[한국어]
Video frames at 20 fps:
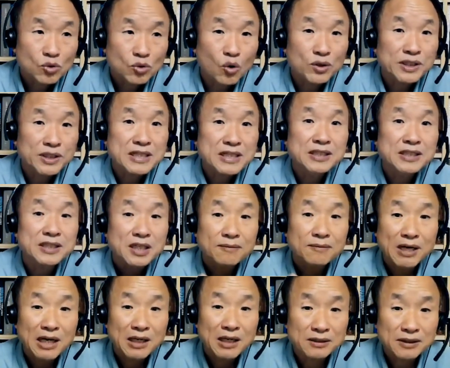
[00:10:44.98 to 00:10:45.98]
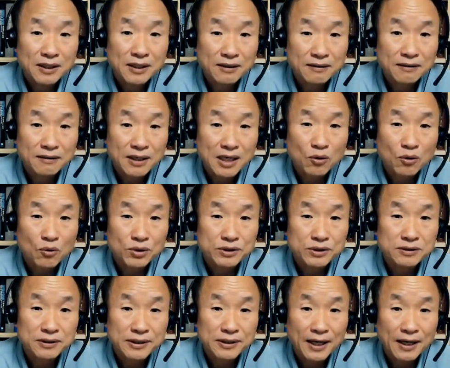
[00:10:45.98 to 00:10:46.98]
독일이 그렇게 많은 탱크를 갖고
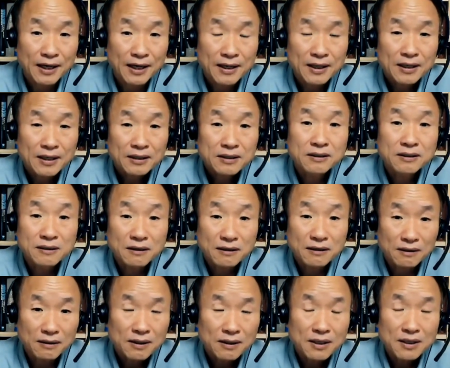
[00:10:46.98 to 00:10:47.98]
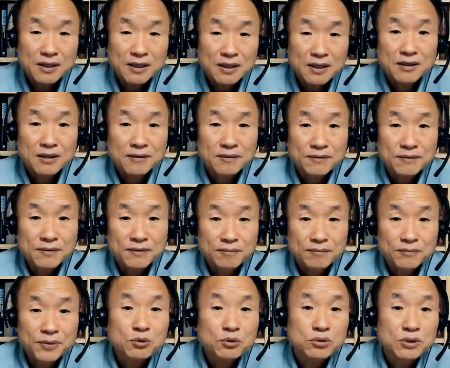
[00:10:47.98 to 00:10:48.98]
있는데 그걸
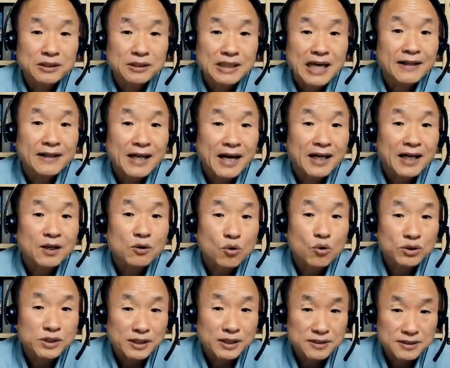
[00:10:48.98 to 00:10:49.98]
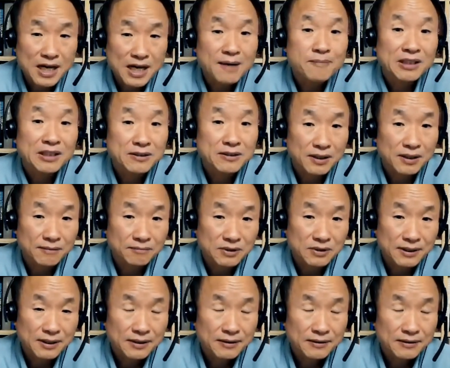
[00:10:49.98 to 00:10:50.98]
미국의 단 하나의 공장에서 다
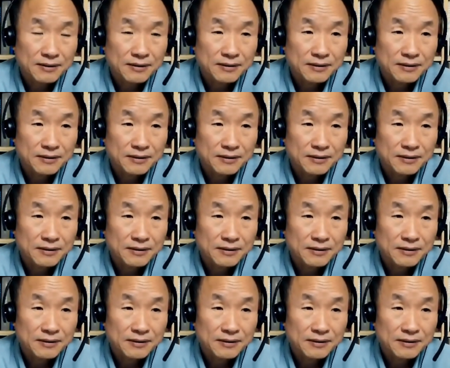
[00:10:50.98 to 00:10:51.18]
만들어냅니다.